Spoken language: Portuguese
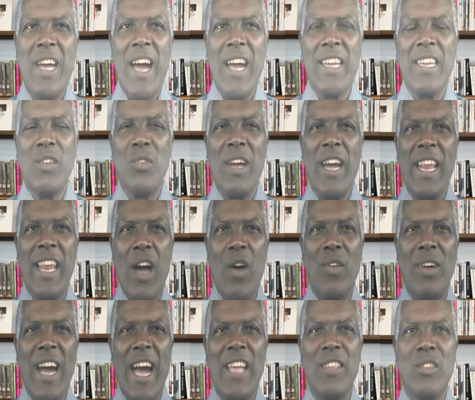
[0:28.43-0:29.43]
aqui no
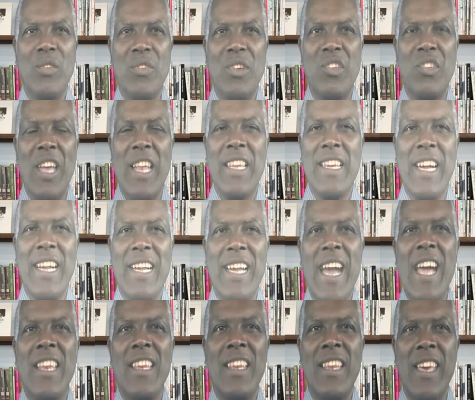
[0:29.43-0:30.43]
canal Rádio Evangélica
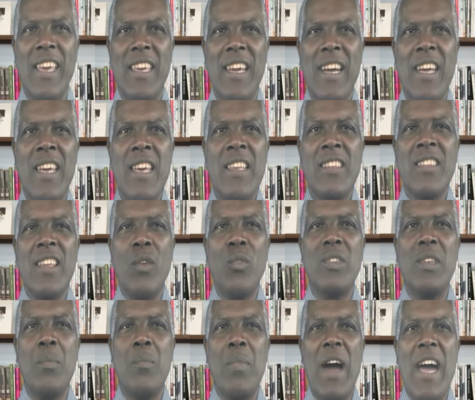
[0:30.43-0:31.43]
Galileia.
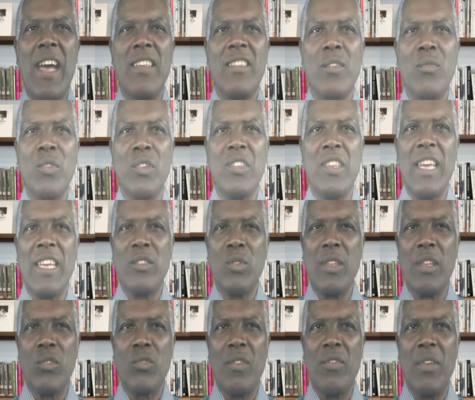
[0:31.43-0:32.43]
Saúde e paz a você e a
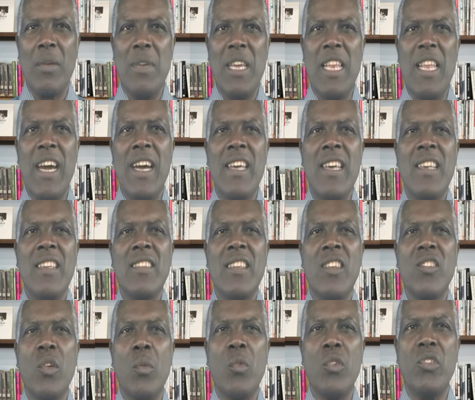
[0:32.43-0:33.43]
toda a sua família
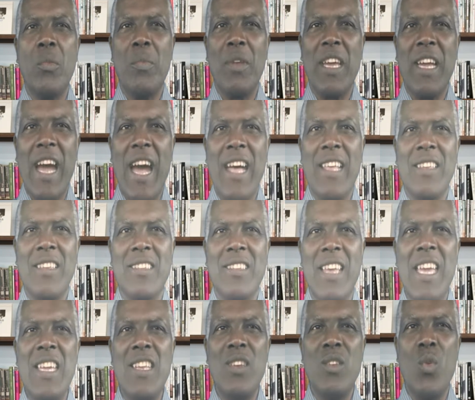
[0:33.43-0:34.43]
sejam multiplicadas
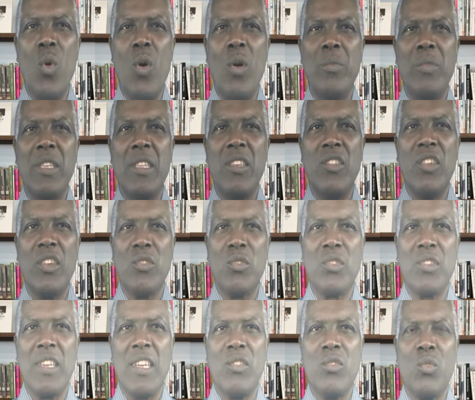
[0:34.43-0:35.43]
em nome de
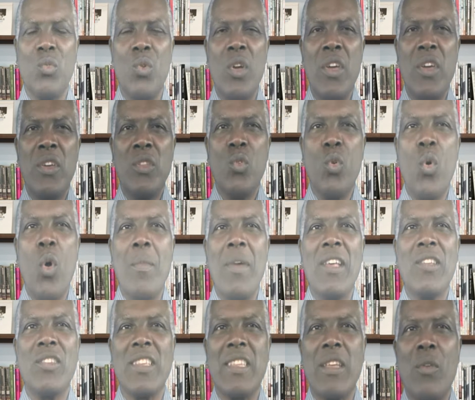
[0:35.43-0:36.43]
Jesus Cristo. Do
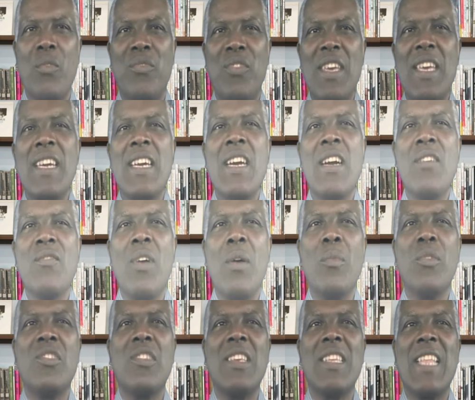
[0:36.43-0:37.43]
começo até o fim,
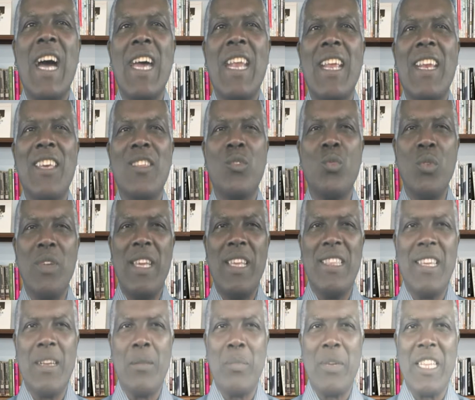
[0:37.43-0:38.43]
vamos te dar a leitura e
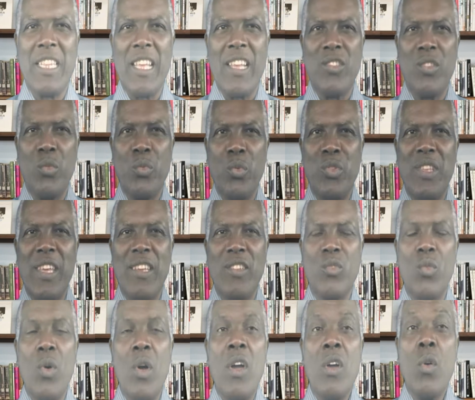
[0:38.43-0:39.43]
interpretação do
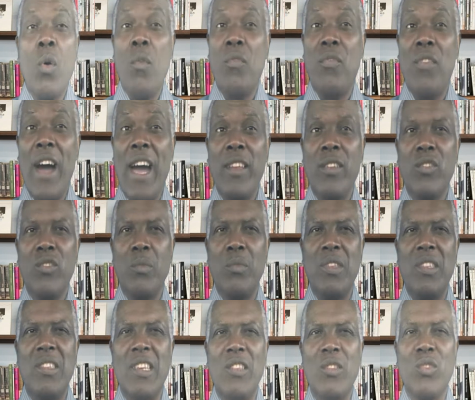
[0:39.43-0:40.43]
texto com vários
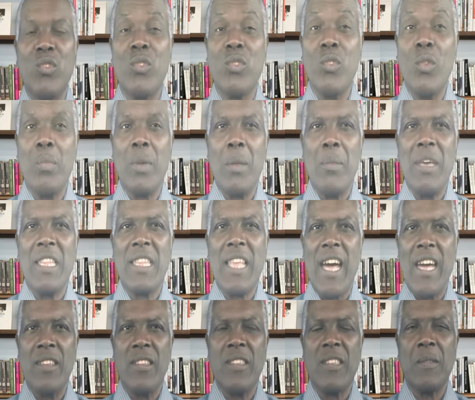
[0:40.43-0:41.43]
subsídios
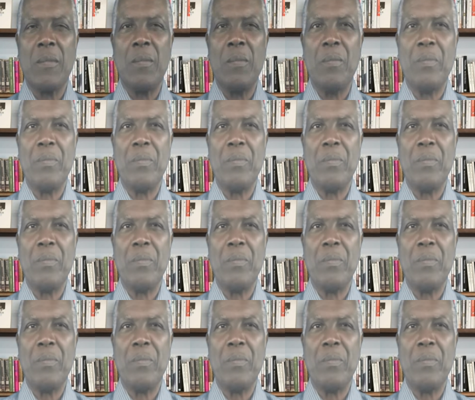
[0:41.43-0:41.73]
suplementares.